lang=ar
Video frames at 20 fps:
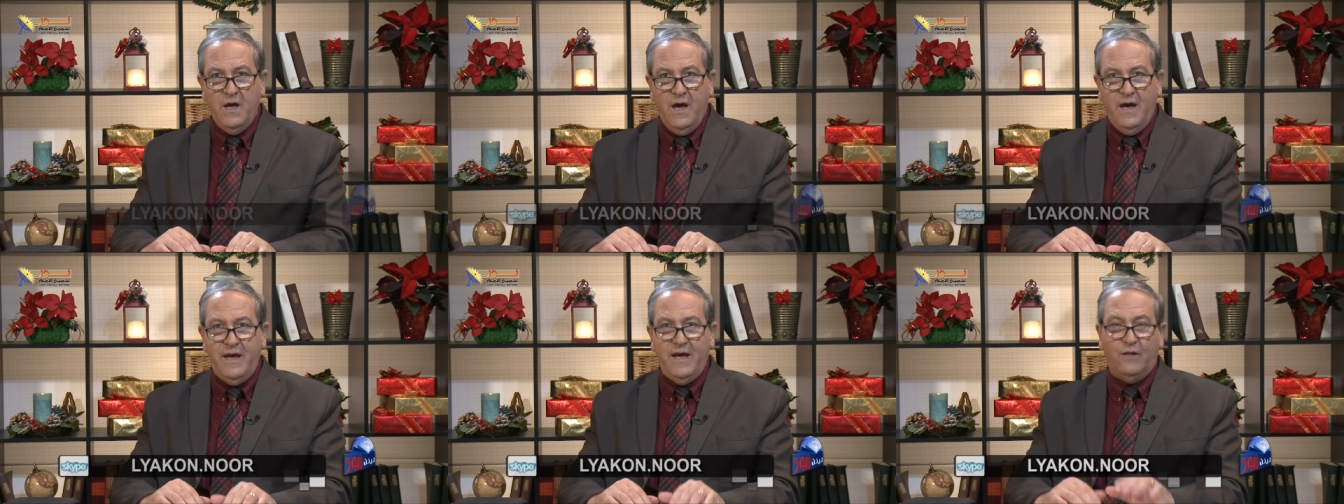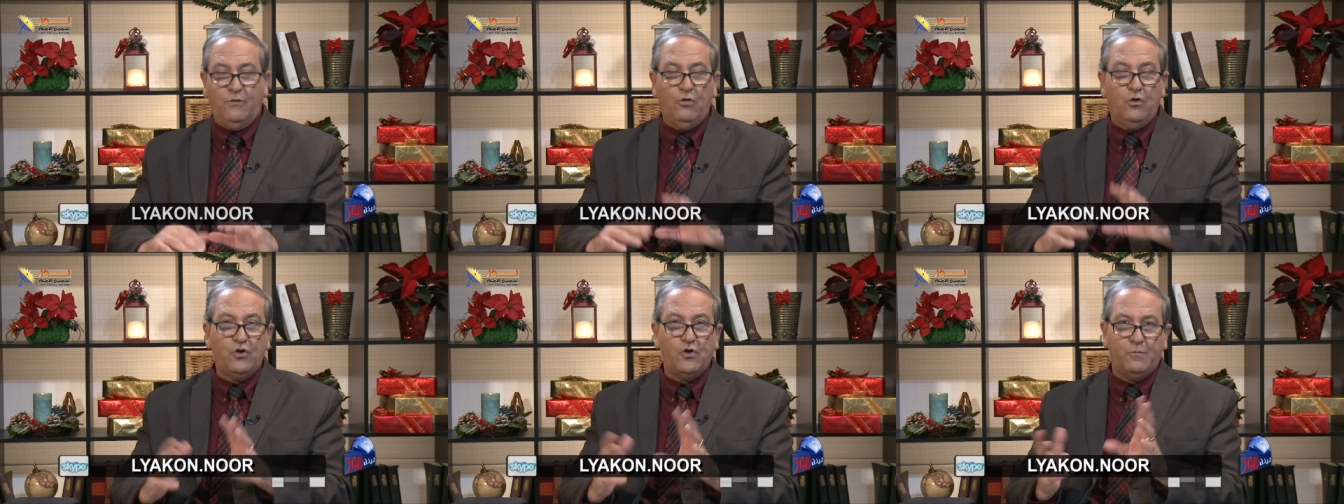هي
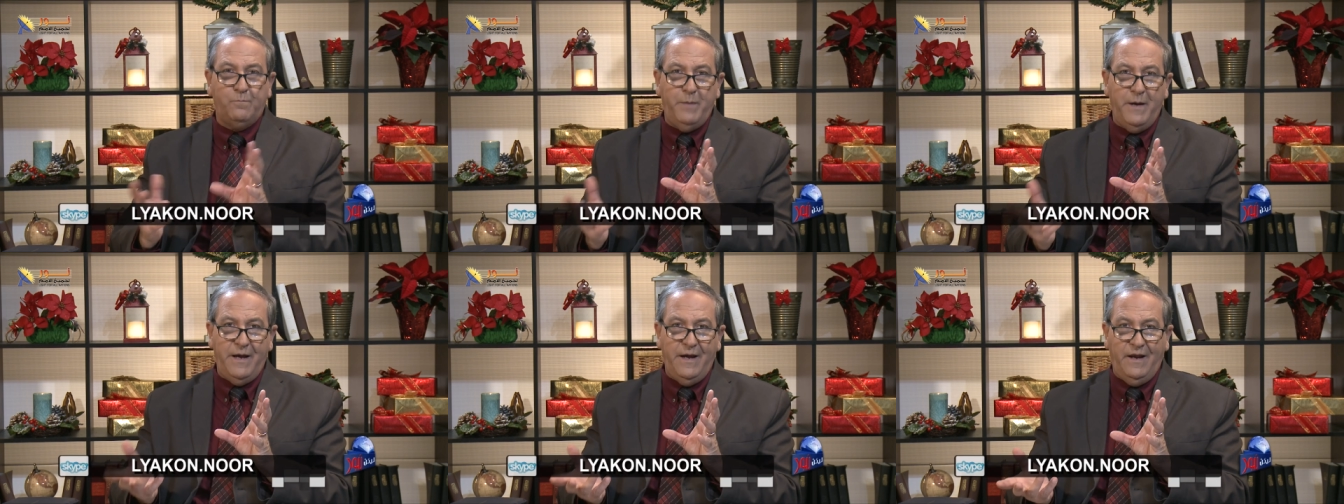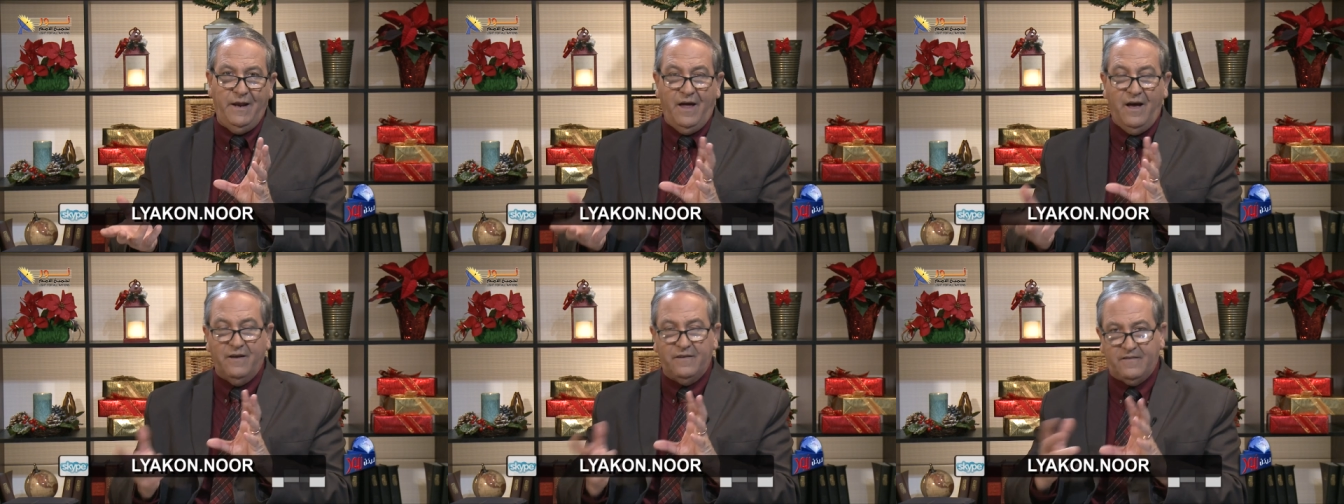تشبه
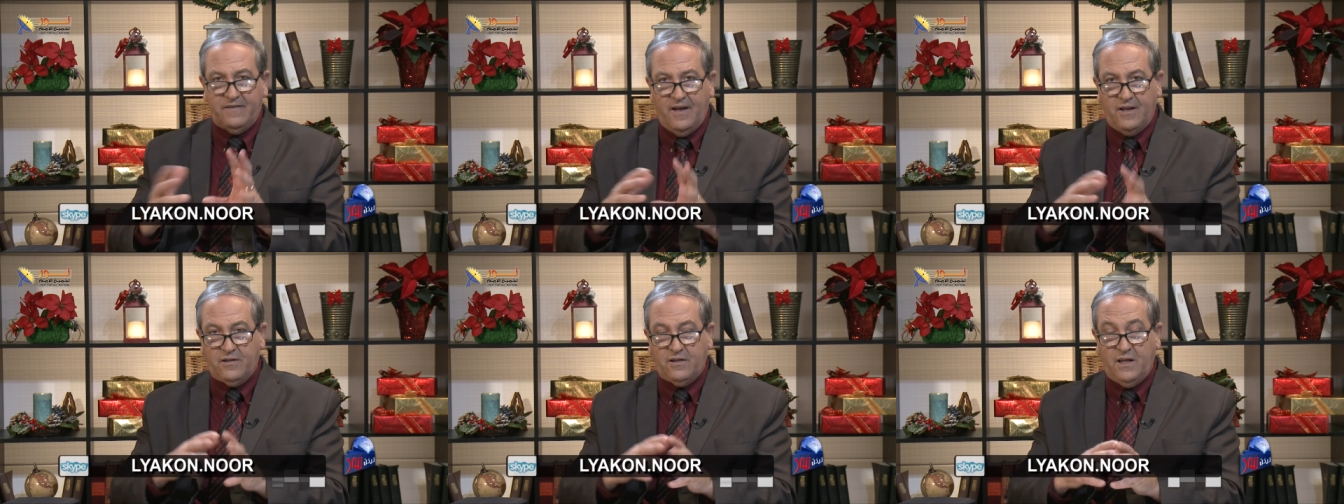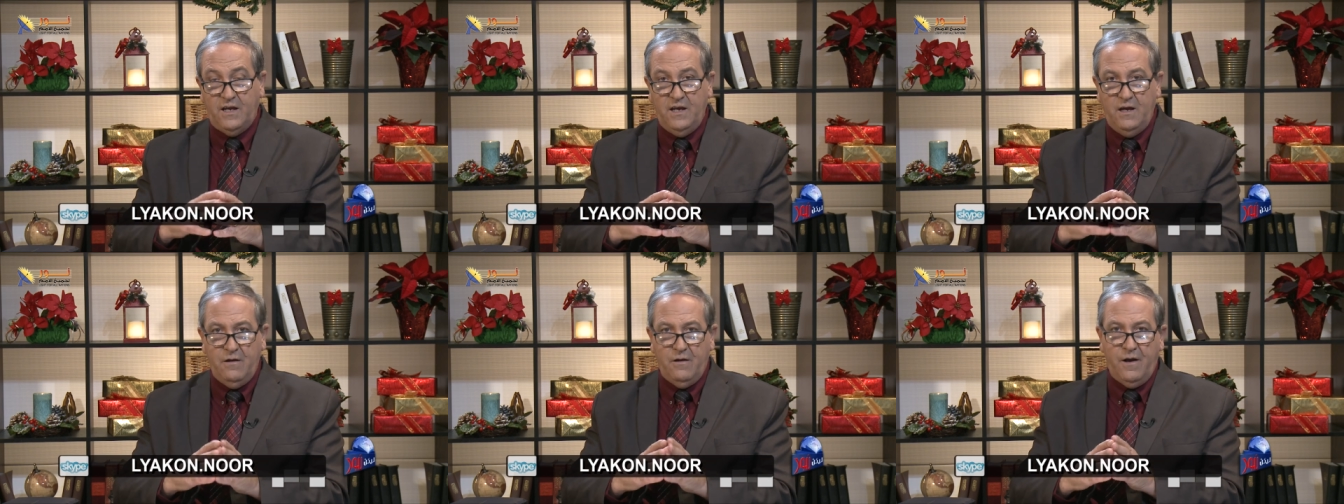
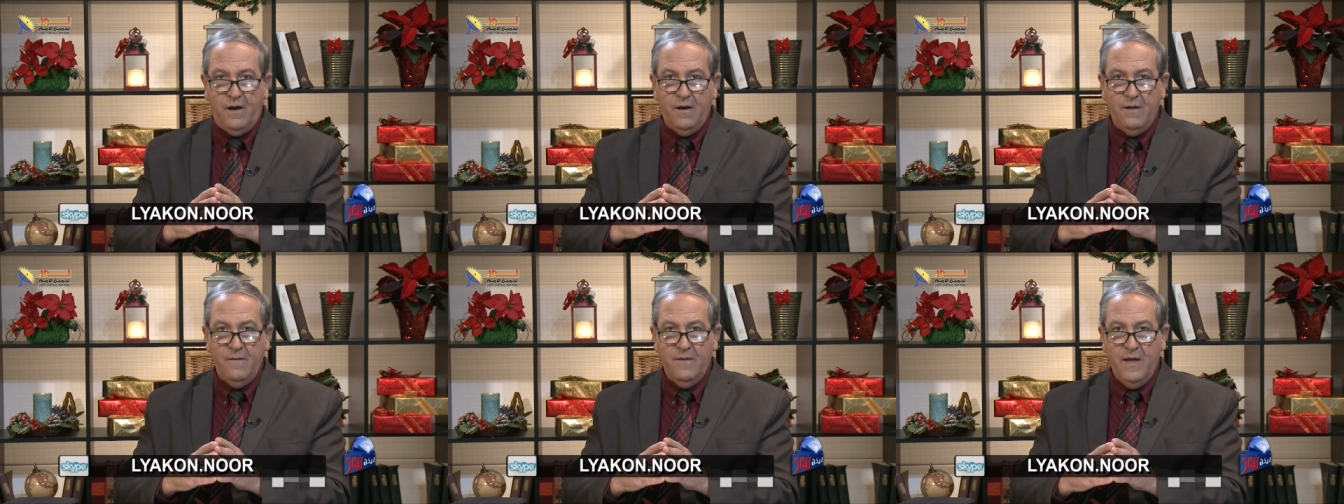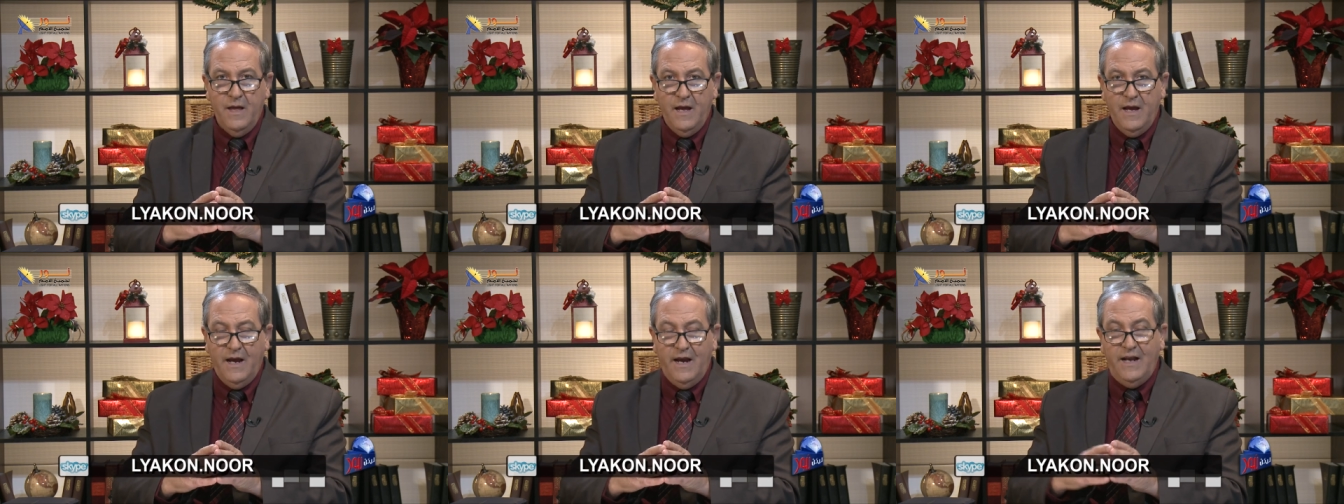الأساطير
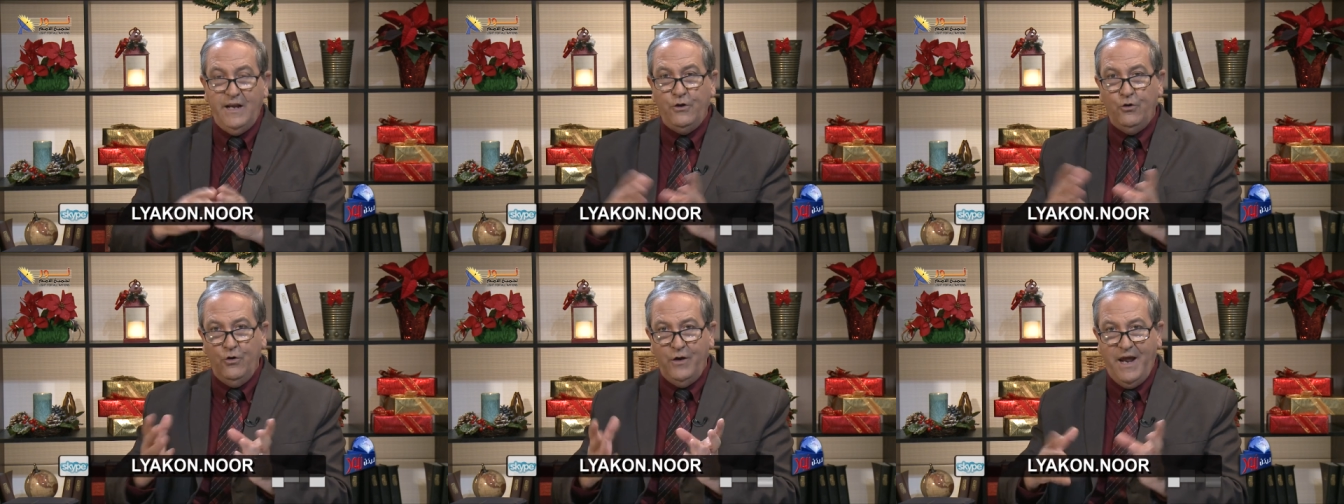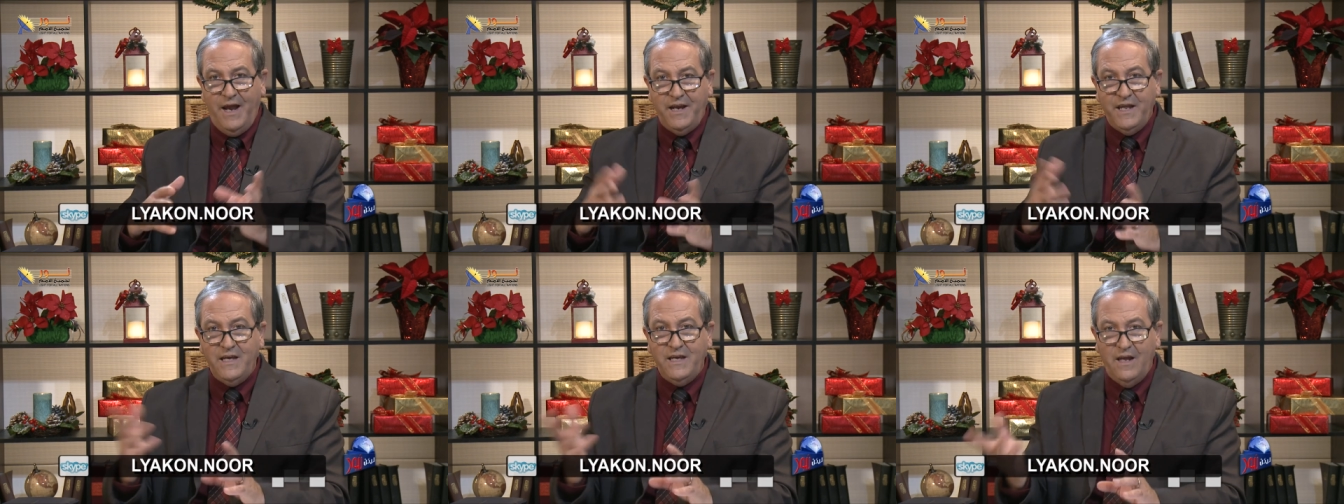
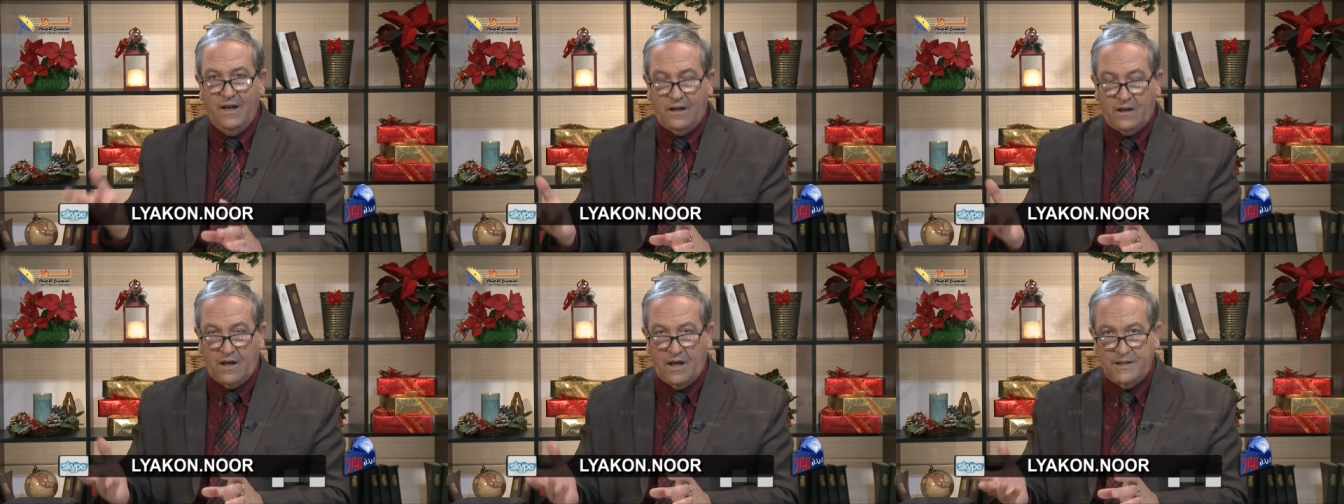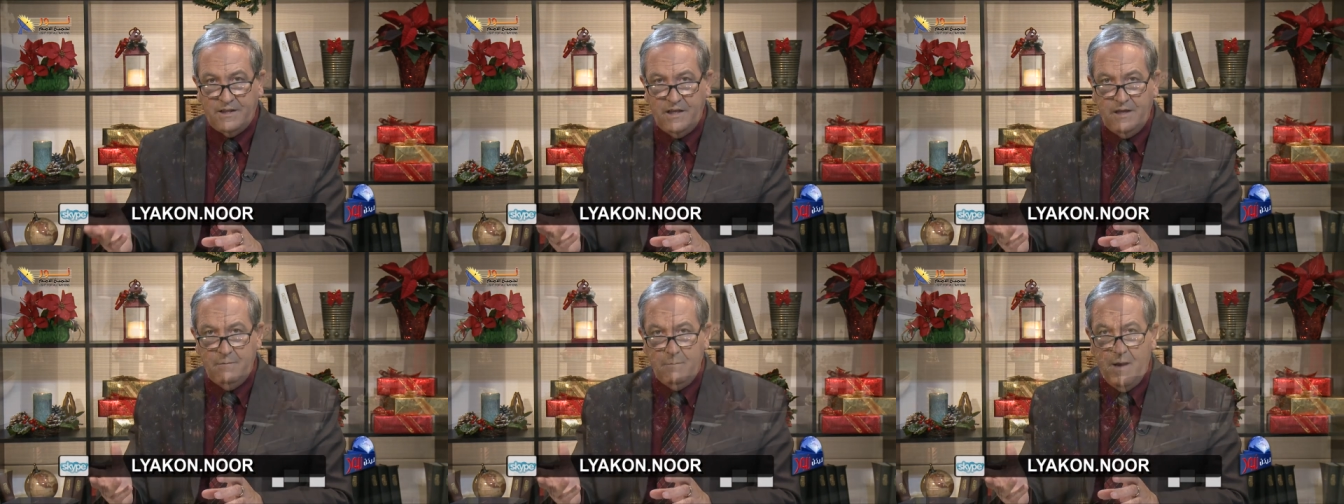اليونانية
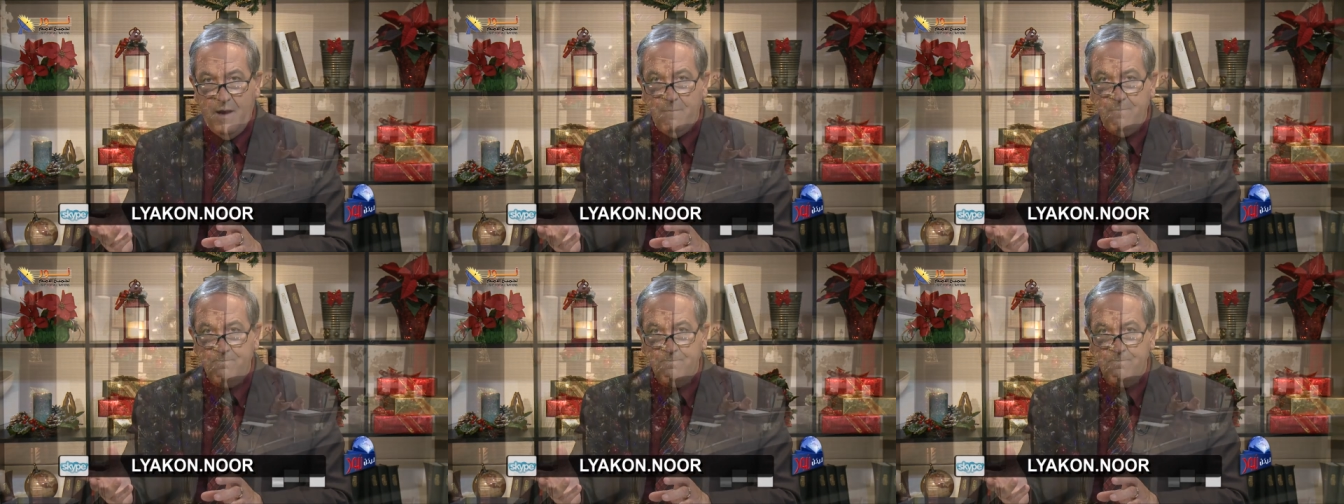القديمة